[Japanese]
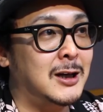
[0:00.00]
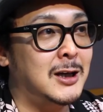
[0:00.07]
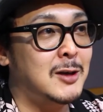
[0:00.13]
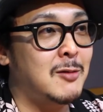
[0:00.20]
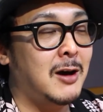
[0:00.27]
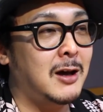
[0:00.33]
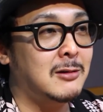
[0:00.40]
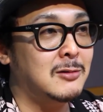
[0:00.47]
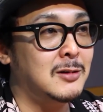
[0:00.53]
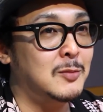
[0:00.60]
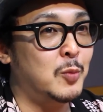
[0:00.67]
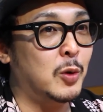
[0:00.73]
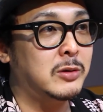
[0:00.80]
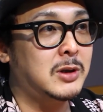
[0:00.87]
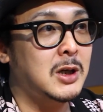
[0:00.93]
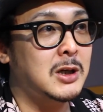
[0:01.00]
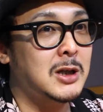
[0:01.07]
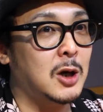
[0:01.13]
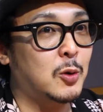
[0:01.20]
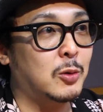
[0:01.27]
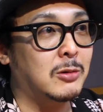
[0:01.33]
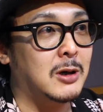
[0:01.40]
いわゆる持ってき
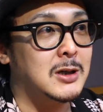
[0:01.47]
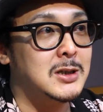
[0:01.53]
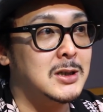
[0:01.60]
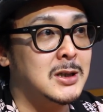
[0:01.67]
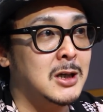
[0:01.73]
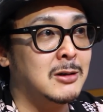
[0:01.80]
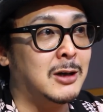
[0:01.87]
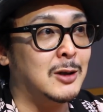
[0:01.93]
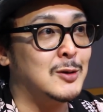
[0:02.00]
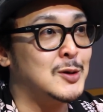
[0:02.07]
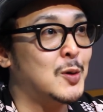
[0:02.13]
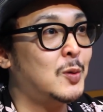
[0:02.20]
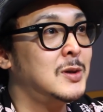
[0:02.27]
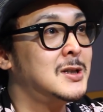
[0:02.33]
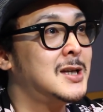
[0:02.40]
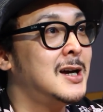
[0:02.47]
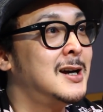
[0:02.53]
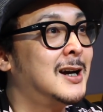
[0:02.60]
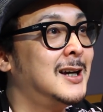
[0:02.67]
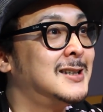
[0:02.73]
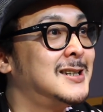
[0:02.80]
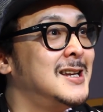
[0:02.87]
たことは知ってるけど、そこに参
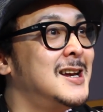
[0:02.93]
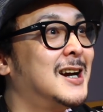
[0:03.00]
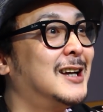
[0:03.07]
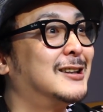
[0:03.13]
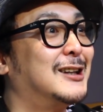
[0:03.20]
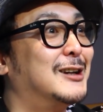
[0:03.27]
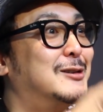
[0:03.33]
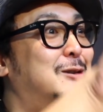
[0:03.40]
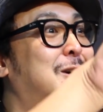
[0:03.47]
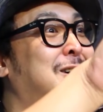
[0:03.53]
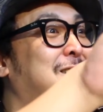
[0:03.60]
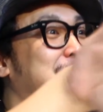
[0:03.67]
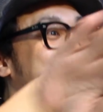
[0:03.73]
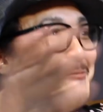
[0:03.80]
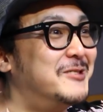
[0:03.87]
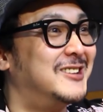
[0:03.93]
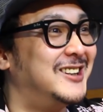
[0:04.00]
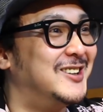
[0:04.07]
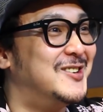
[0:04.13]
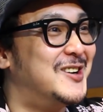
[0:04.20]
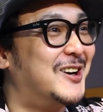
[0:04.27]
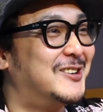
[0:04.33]
加してなかったグループっ
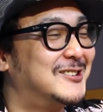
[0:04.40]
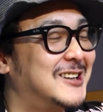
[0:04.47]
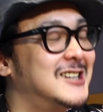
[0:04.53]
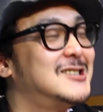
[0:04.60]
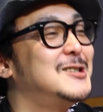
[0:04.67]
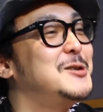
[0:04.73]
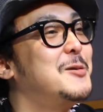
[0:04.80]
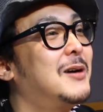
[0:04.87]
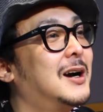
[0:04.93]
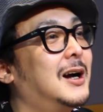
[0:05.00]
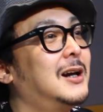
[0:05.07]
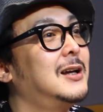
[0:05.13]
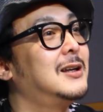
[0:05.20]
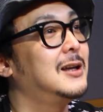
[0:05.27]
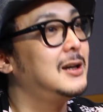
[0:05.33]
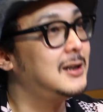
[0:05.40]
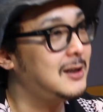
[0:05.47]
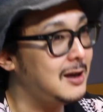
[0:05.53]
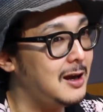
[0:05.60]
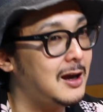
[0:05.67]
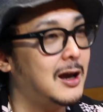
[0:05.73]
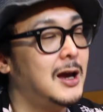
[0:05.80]
ていうのが2つに分かれていて、
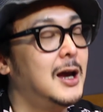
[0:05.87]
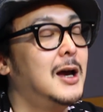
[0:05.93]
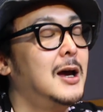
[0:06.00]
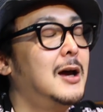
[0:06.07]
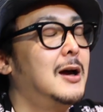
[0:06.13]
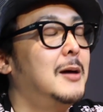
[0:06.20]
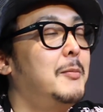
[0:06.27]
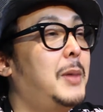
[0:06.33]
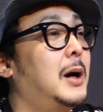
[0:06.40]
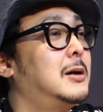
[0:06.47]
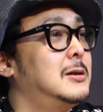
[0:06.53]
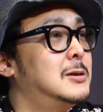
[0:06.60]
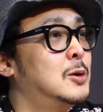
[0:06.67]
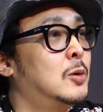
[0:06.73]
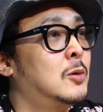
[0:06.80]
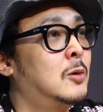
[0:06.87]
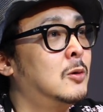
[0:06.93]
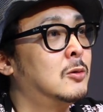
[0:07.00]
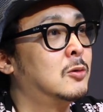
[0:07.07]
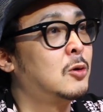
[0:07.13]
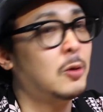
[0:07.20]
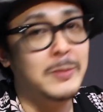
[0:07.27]
うん、バリ雑
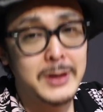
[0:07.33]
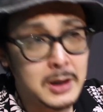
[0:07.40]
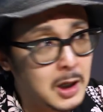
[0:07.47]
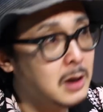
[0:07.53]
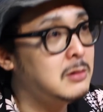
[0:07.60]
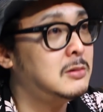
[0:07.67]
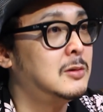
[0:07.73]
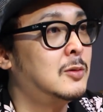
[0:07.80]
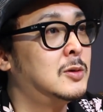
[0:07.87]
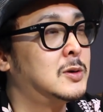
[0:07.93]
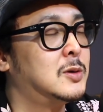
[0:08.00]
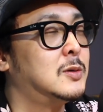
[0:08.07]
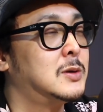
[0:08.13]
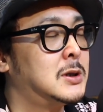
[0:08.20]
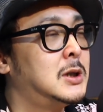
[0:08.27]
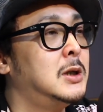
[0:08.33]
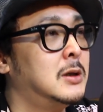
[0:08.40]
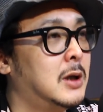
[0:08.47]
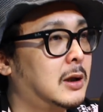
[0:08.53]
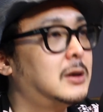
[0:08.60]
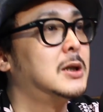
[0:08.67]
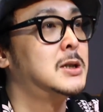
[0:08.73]
言飛び交うお葬式に
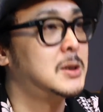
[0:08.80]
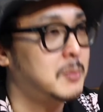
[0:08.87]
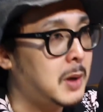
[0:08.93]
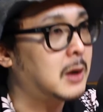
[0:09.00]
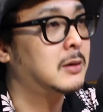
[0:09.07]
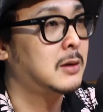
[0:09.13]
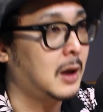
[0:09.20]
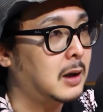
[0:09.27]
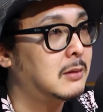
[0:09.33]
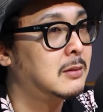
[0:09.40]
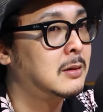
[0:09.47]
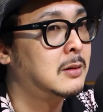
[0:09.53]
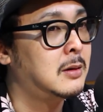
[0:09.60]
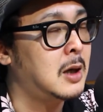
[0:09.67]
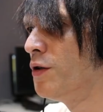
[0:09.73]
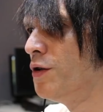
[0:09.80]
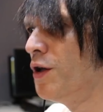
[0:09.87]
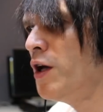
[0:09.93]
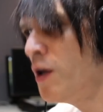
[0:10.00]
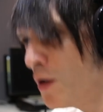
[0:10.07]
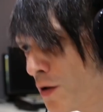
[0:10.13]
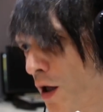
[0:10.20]
なってしまった、うん、なるほど
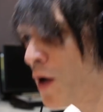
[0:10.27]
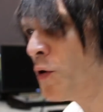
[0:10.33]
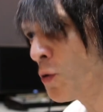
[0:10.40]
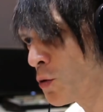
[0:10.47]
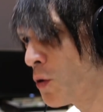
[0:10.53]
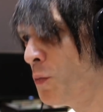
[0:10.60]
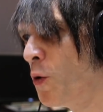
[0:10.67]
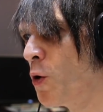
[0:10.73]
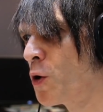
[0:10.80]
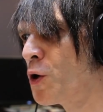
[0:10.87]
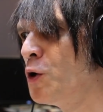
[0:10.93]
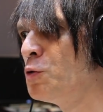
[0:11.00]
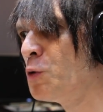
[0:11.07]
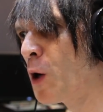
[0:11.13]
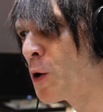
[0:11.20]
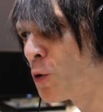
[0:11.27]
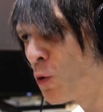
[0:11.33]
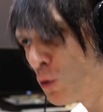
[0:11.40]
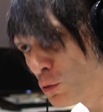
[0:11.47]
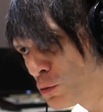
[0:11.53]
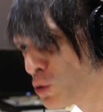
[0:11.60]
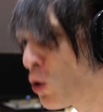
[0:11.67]
ねえんだよと思う、ね、あ
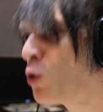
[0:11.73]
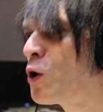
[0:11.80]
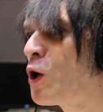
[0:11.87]
の、えどっ